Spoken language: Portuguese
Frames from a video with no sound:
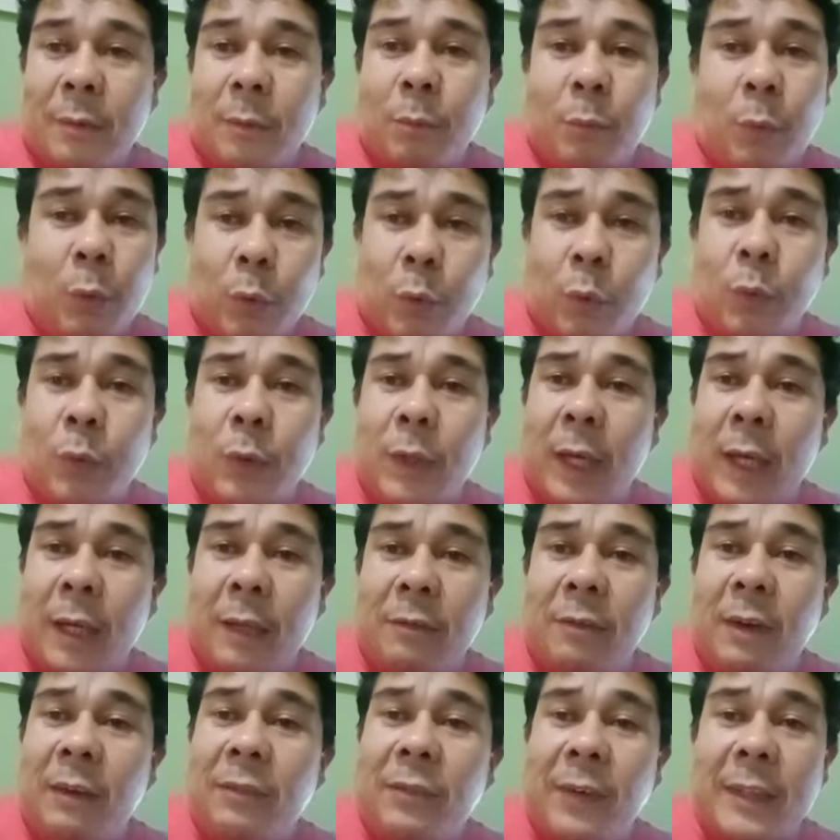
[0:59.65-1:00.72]
por tudo que Ele
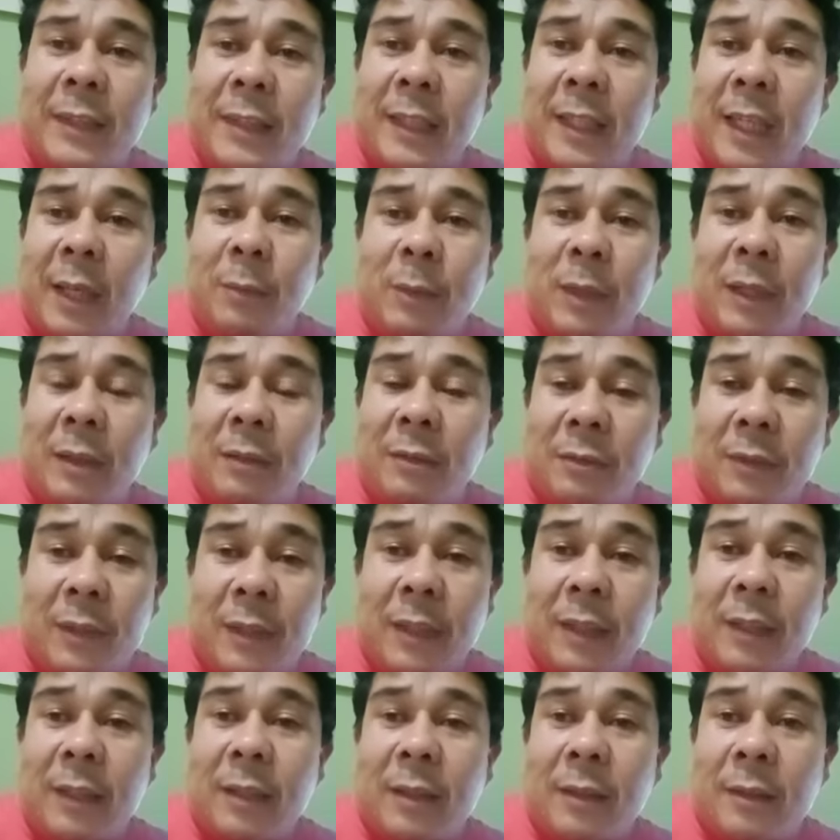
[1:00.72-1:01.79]
vai fazer na minha
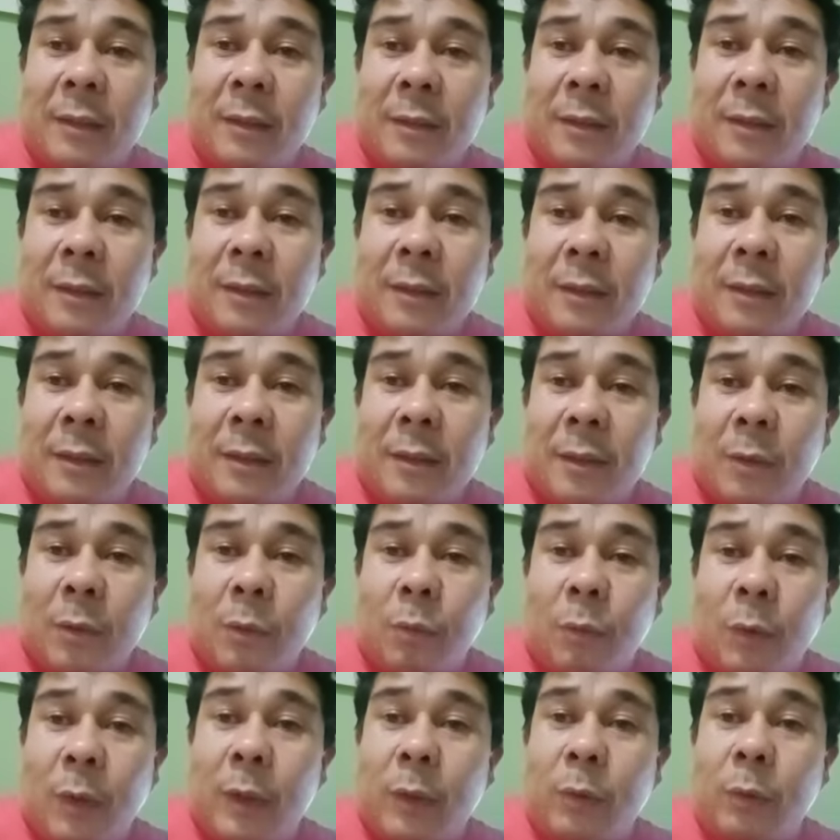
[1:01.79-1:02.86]
vida.
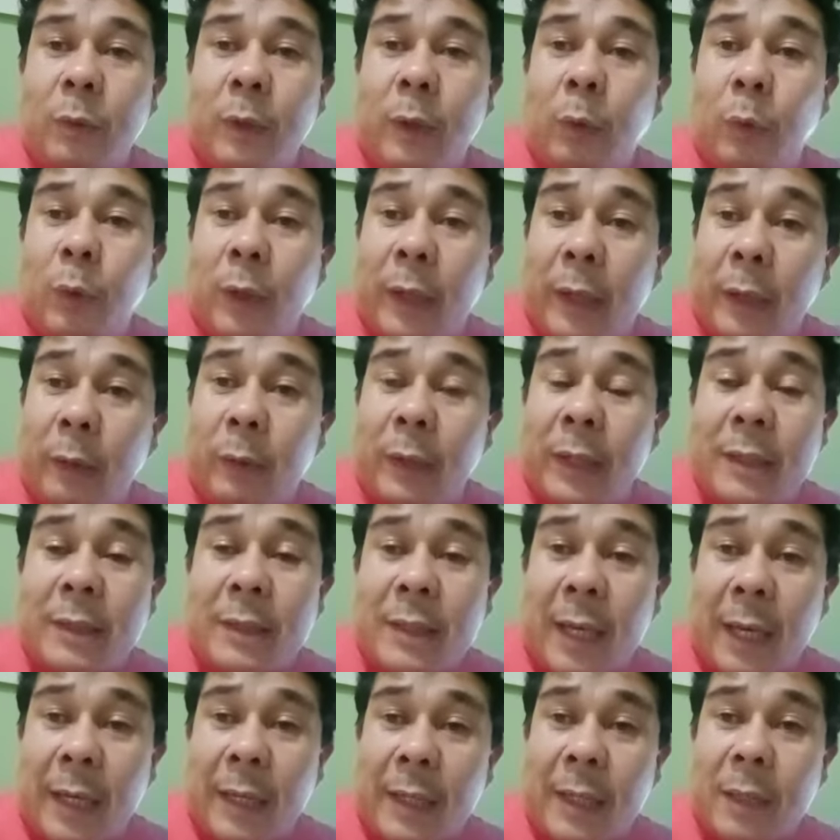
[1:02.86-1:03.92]
Quando eu leio em
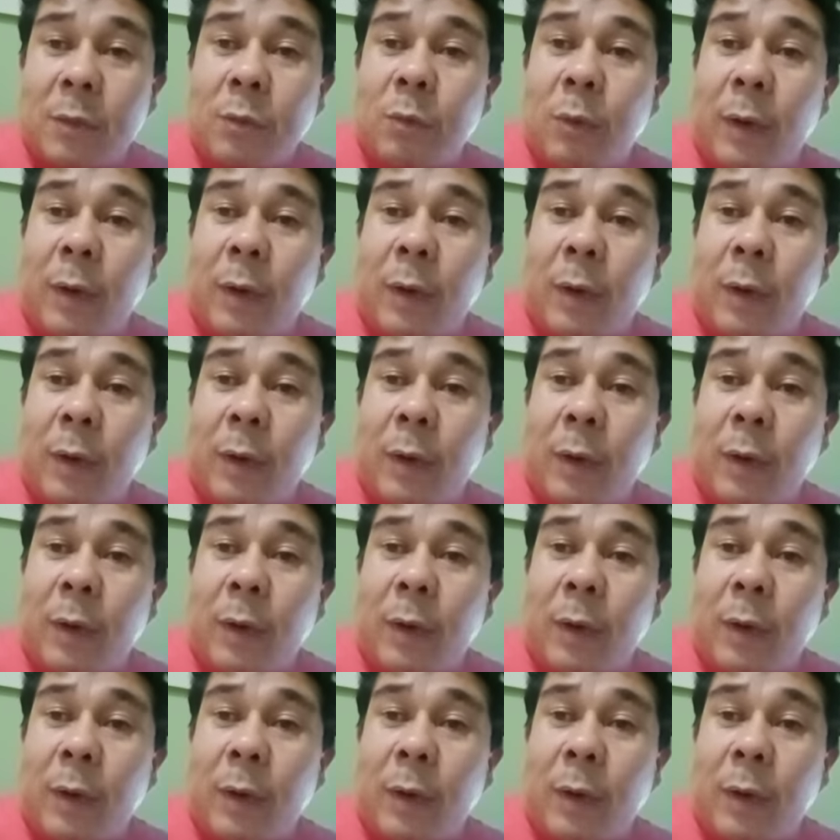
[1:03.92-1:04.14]
Isaías